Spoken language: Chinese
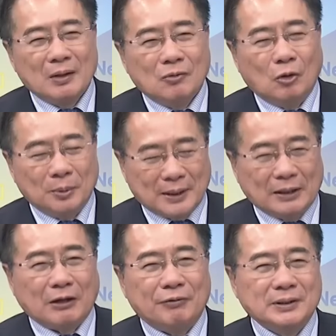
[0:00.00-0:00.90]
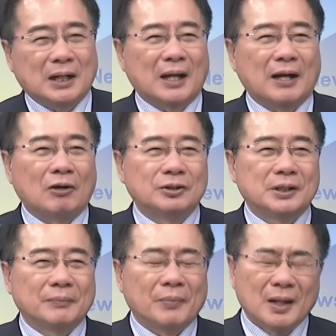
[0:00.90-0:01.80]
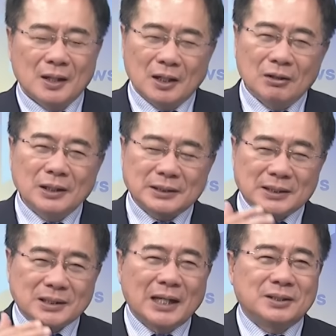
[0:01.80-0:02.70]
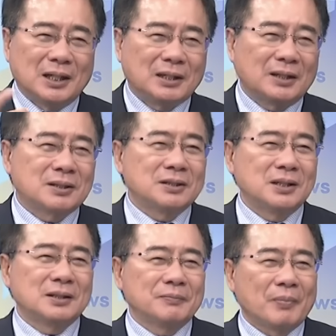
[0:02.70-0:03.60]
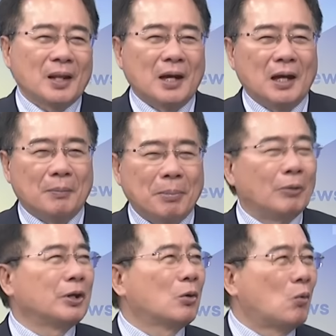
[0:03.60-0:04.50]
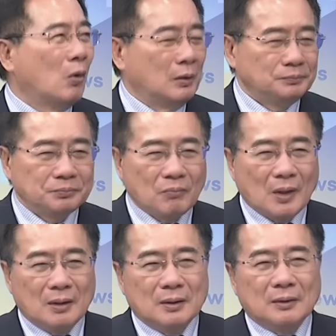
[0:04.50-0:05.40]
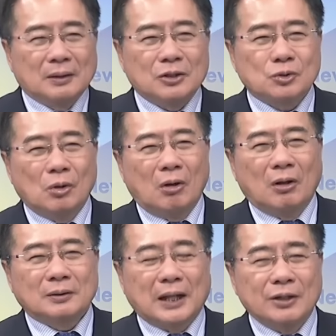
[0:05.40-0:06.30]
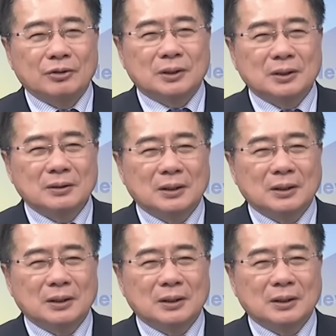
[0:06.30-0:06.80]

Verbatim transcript: 我们感到非常的高兴。因为在赛前，他曾经哎抱怨过，他说哈，他有跟那